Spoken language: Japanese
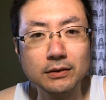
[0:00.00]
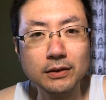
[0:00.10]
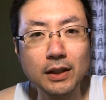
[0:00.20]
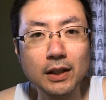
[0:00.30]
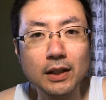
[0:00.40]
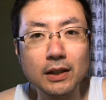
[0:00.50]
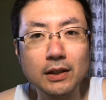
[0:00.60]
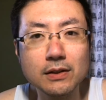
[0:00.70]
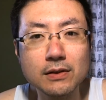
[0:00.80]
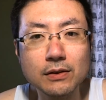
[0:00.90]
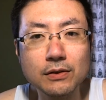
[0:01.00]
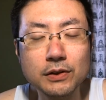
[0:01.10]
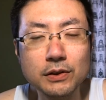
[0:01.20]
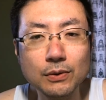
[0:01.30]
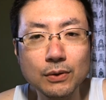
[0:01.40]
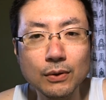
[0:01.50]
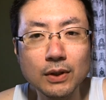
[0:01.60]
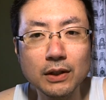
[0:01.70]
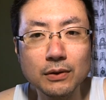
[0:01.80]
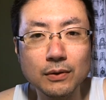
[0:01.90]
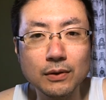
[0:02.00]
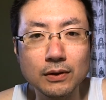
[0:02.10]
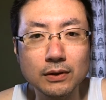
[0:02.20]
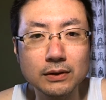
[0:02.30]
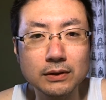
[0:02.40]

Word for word: で国の国家の